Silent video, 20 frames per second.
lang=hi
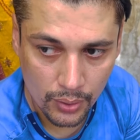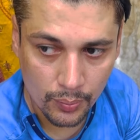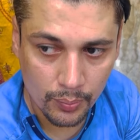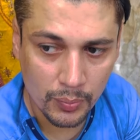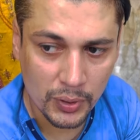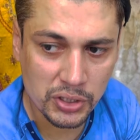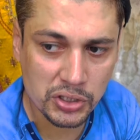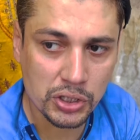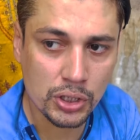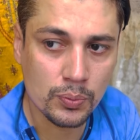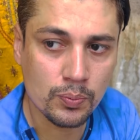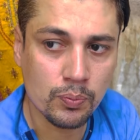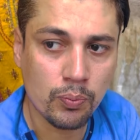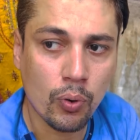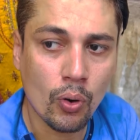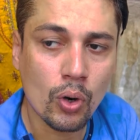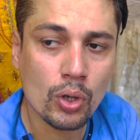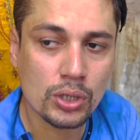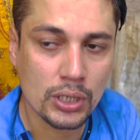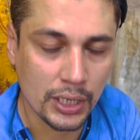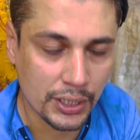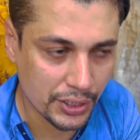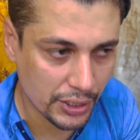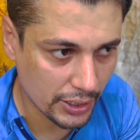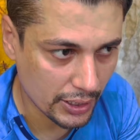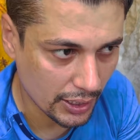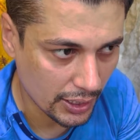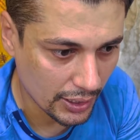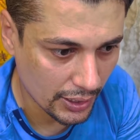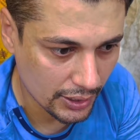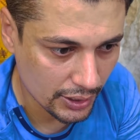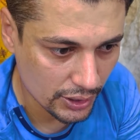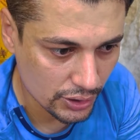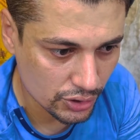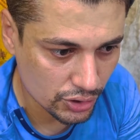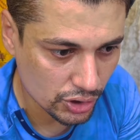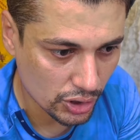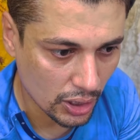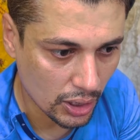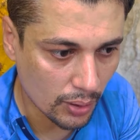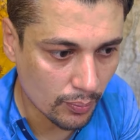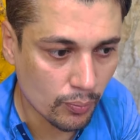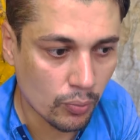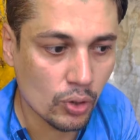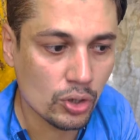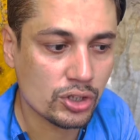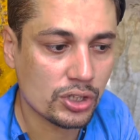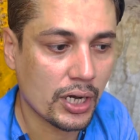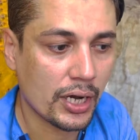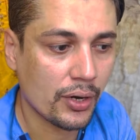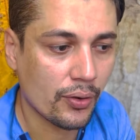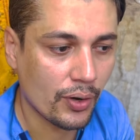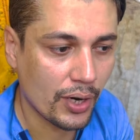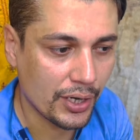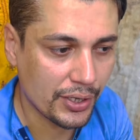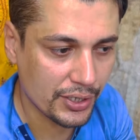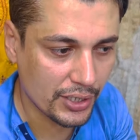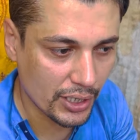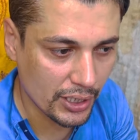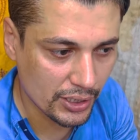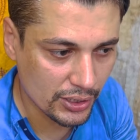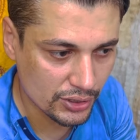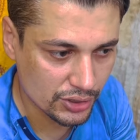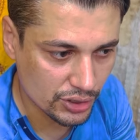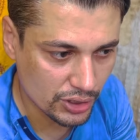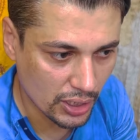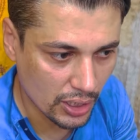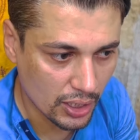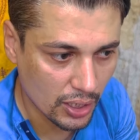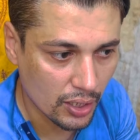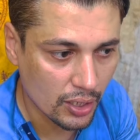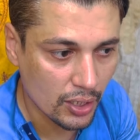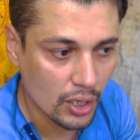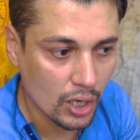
मज़ीद बहुत आर्टिकल आएंगे इन बहुत सारी वरायटी आएगी इन